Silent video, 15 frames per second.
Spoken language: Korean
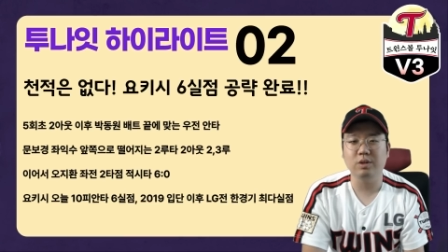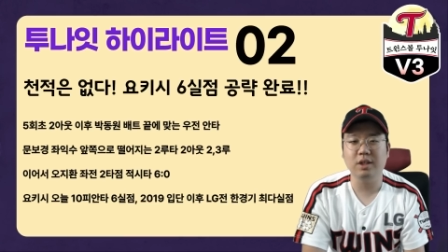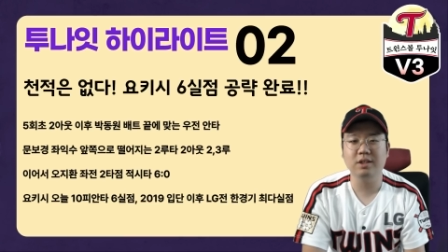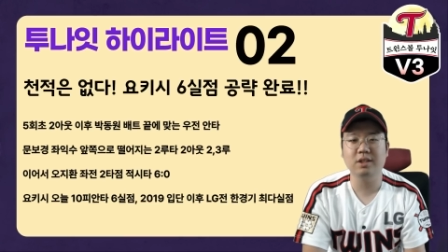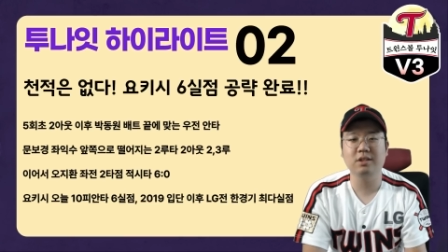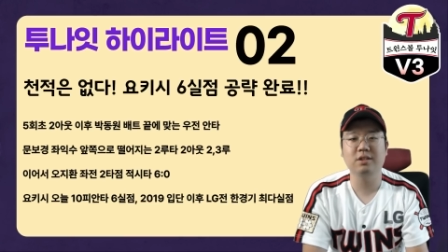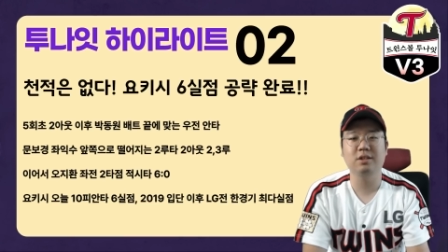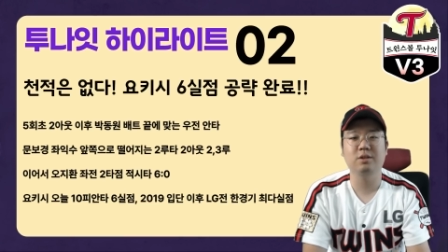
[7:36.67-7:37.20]

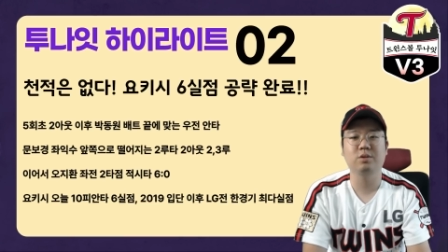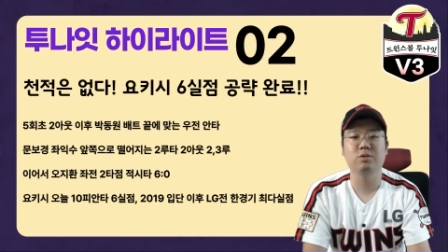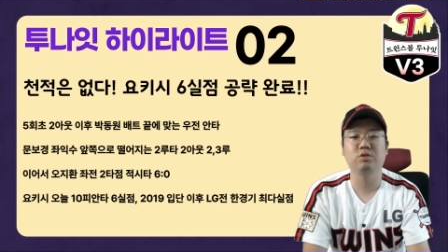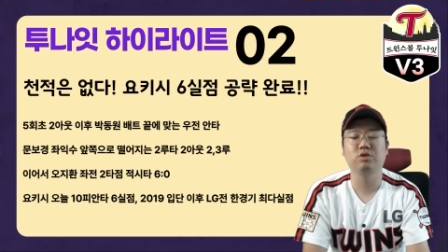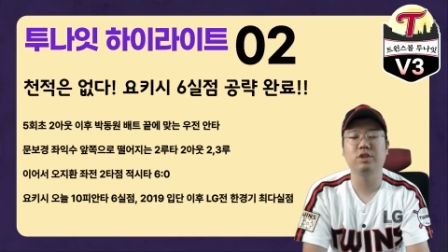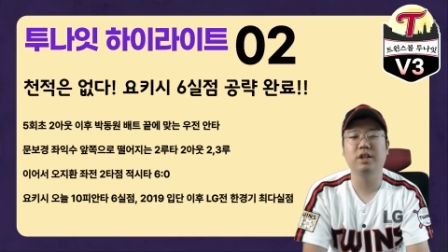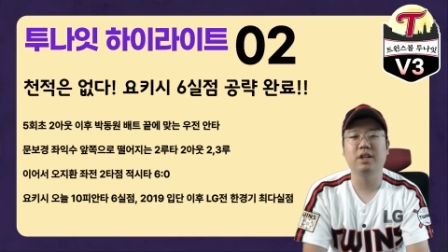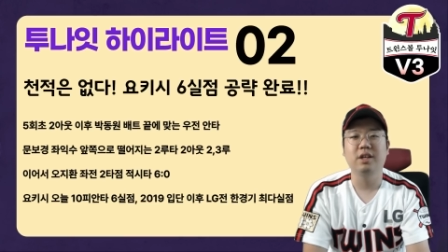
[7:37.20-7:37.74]
타자들이 또
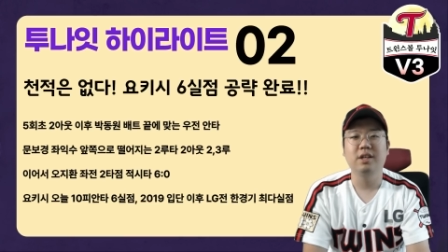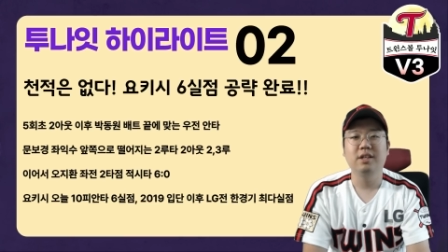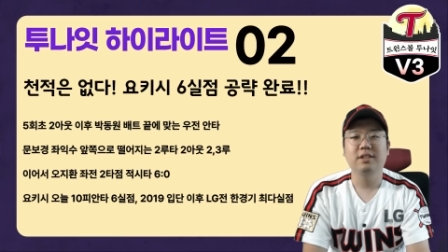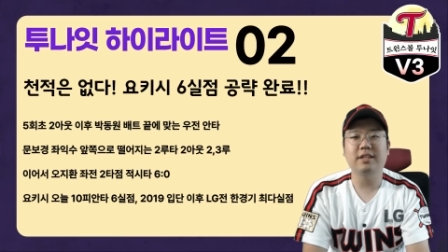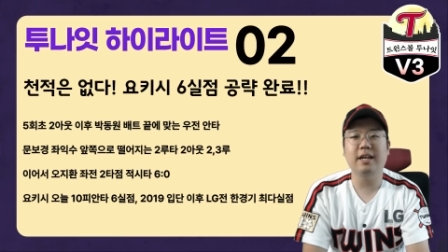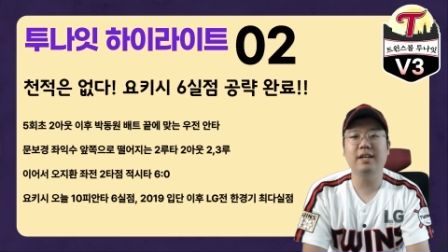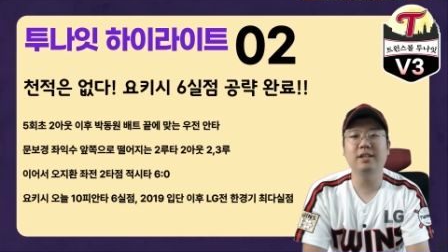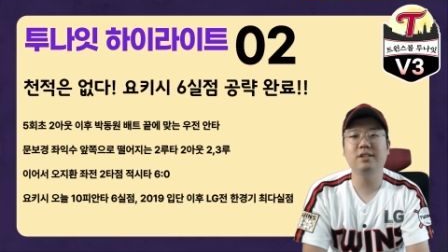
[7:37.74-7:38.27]
눈에
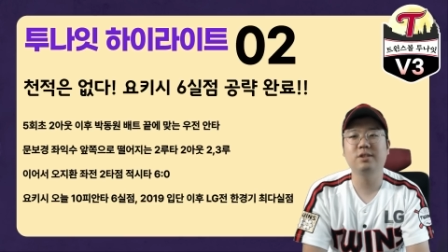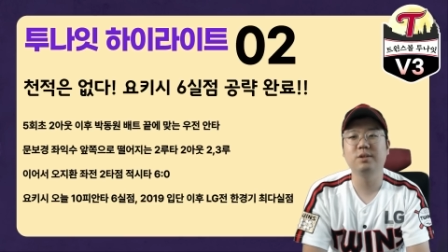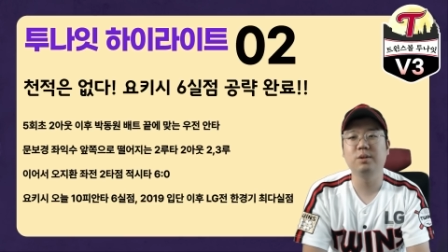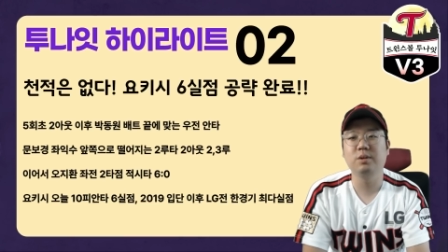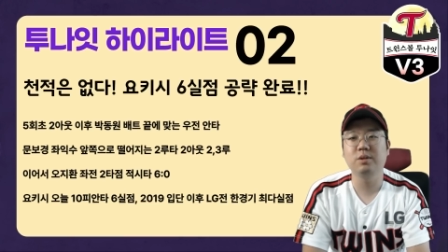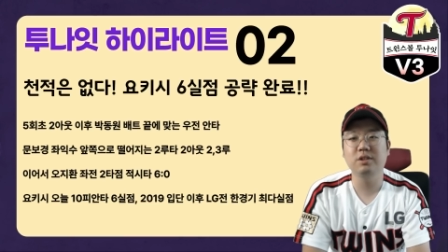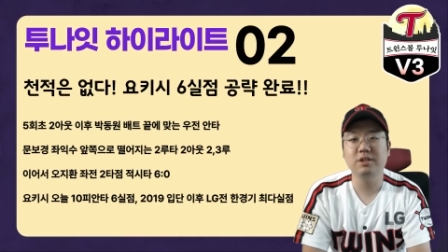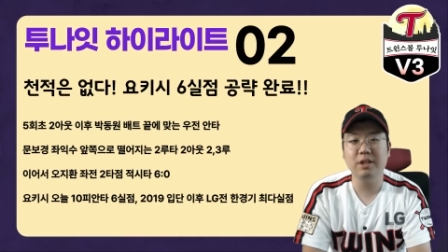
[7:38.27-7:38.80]
잘
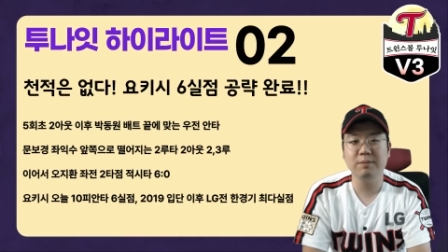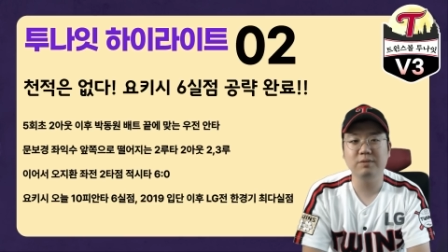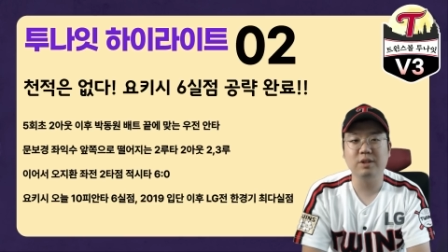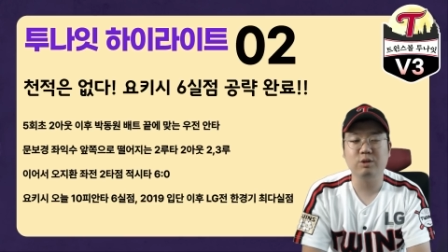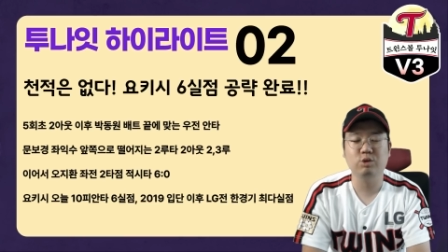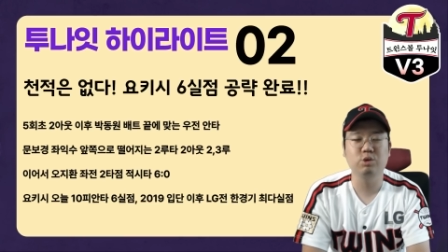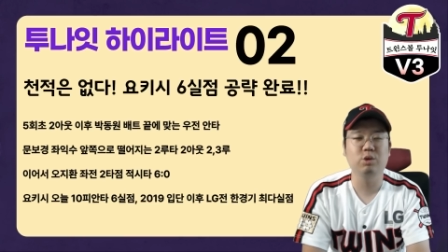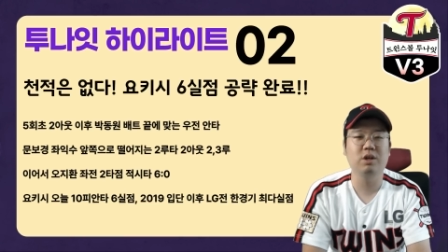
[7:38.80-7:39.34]
들어오기 때문에
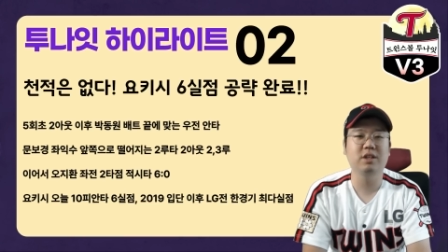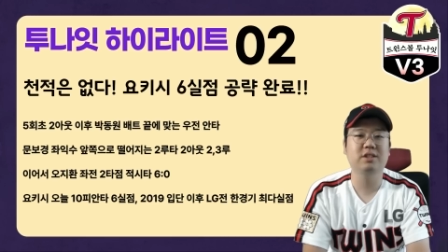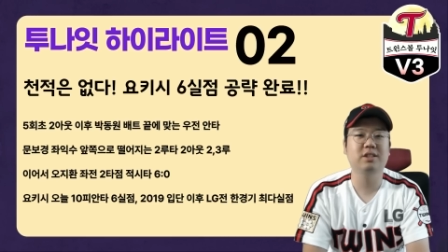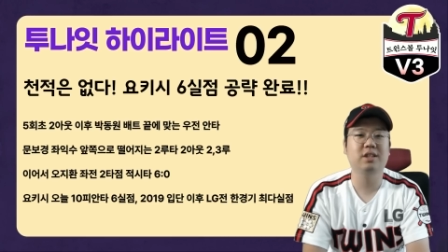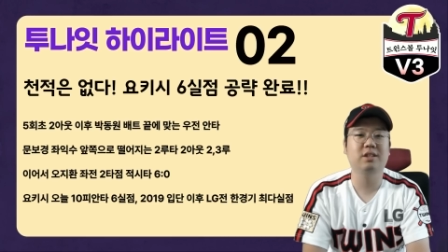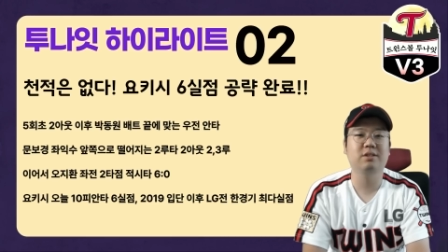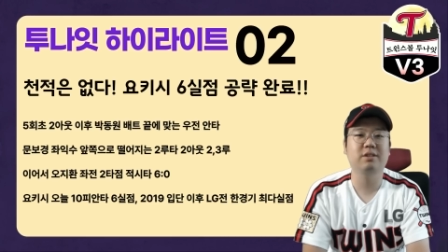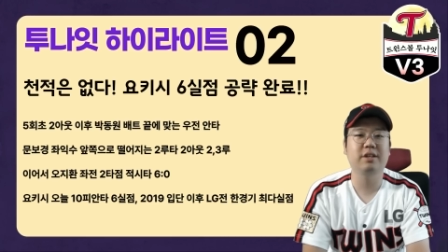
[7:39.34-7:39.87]

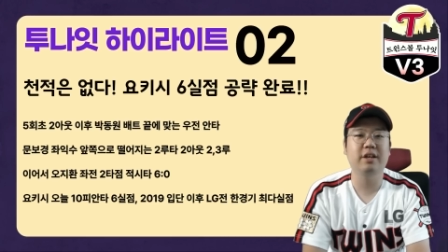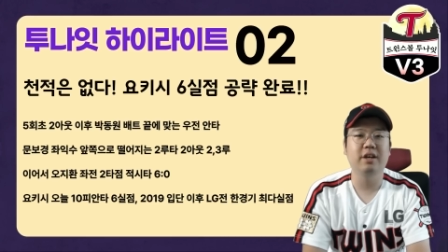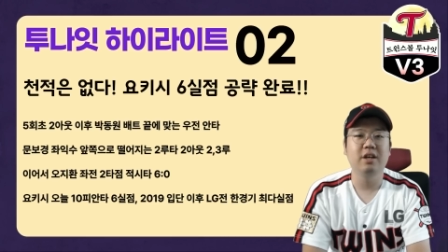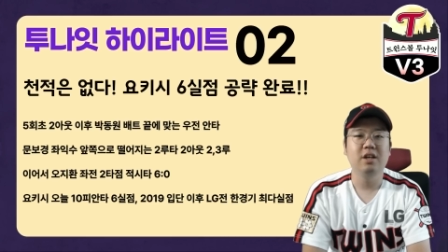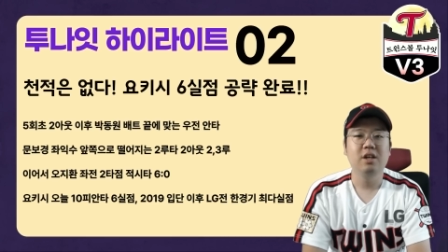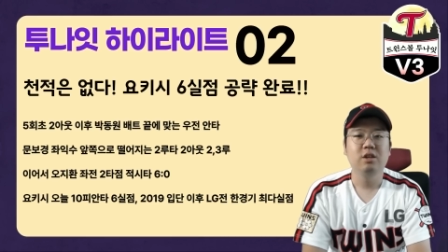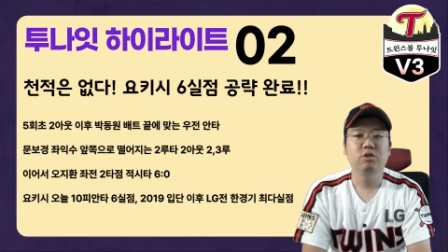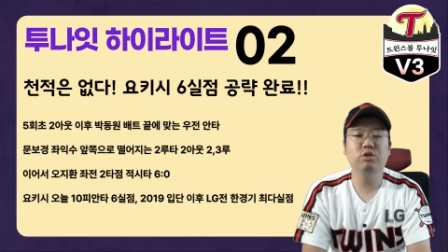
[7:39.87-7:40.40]
구종가치가 그렇게
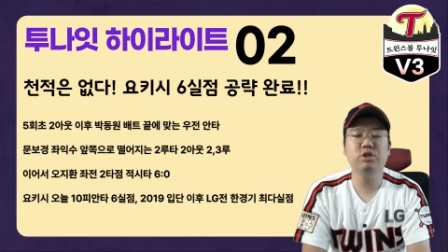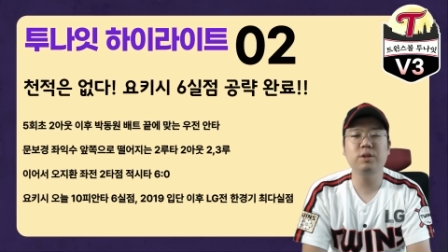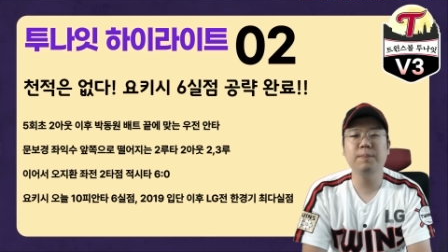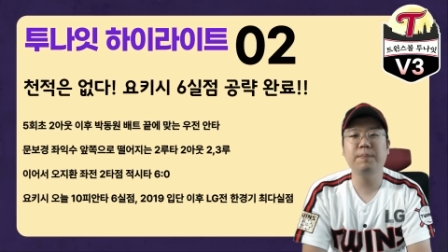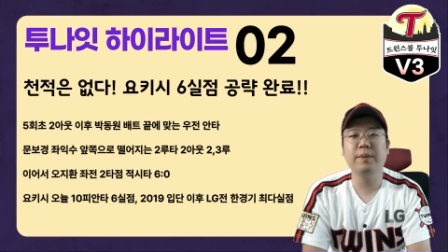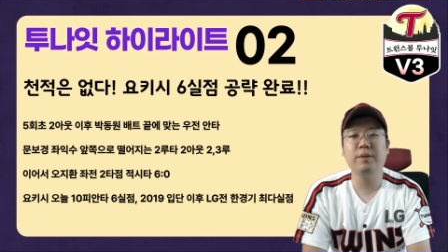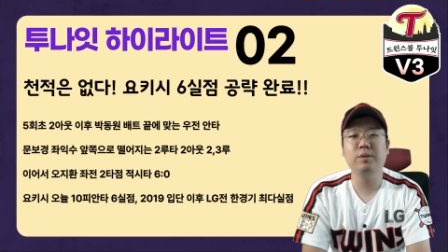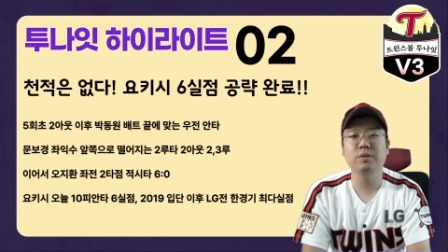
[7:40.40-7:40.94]
투심
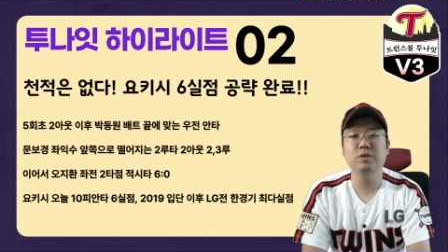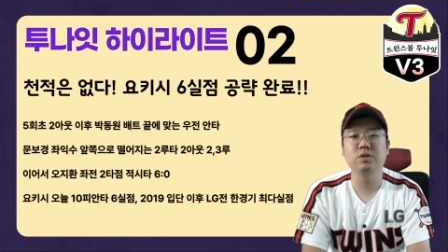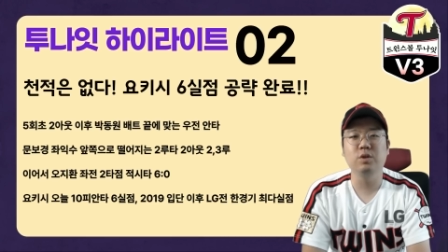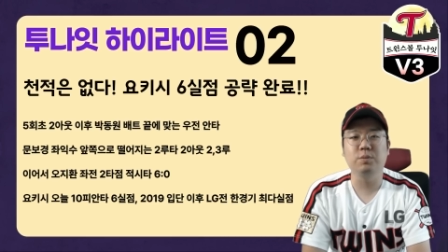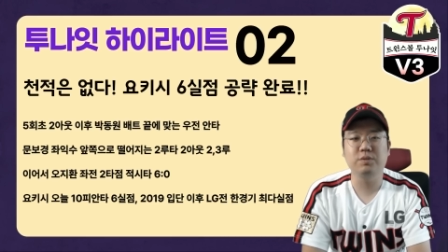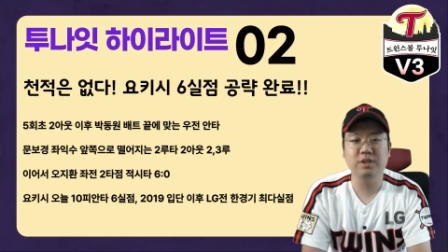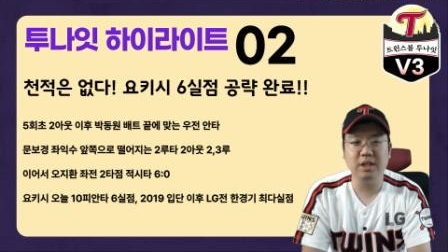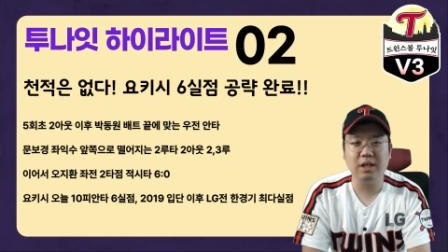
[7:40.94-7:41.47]
빼고는
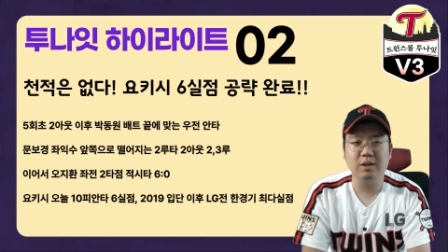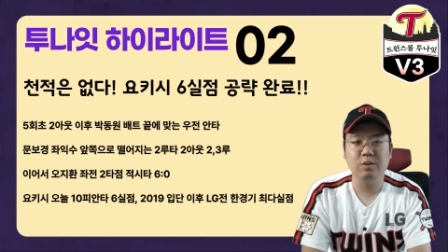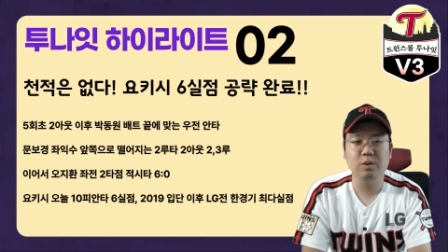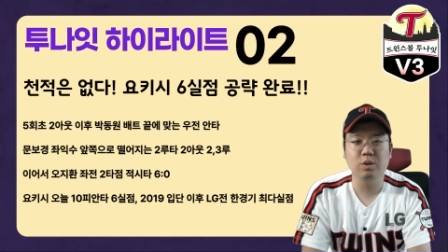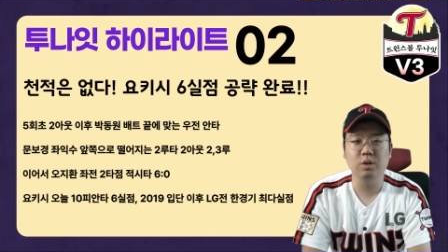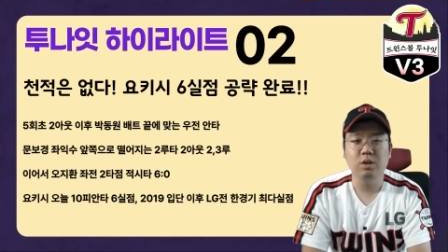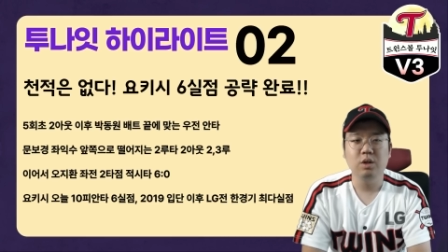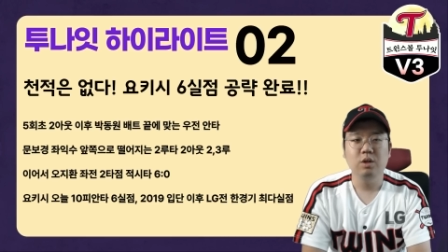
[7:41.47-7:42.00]
높지
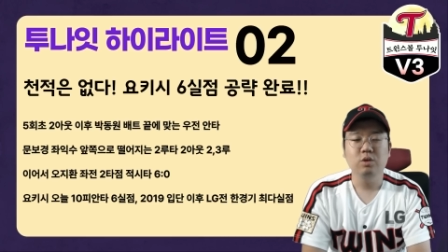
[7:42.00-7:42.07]
않고,